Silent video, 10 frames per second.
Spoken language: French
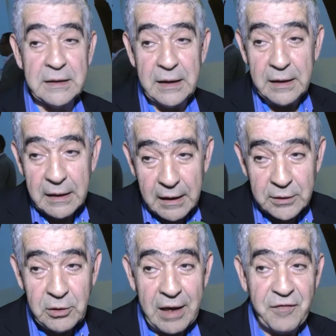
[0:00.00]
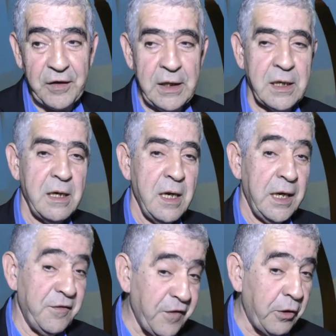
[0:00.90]
de l'Afrique,
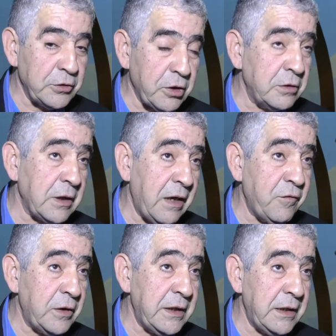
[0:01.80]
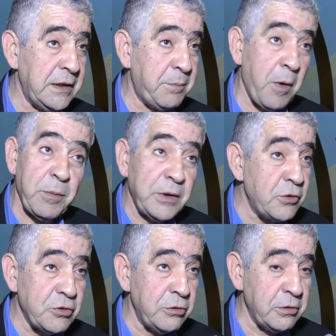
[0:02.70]
et faire entendre la voix des, peuples
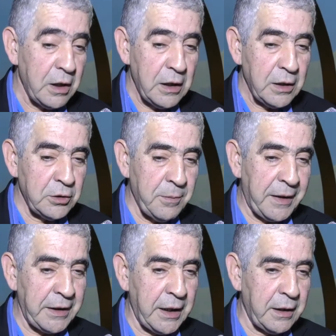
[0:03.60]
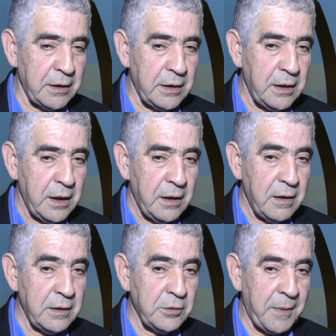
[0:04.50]
du Sud de manière, euh,
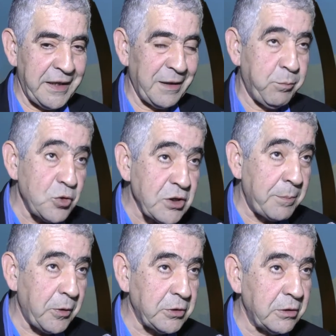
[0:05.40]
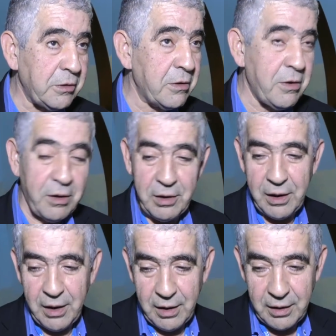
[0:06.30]
de manière plus importante
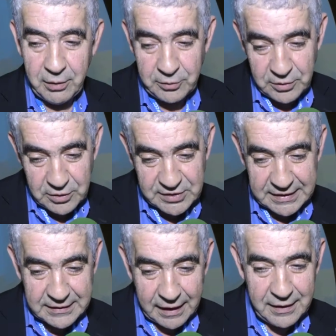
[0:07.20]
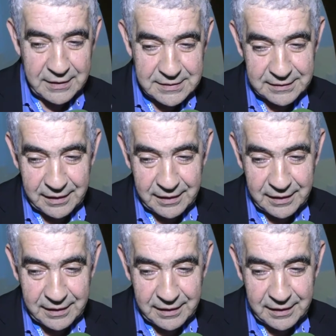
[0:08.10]
encore. C'est un,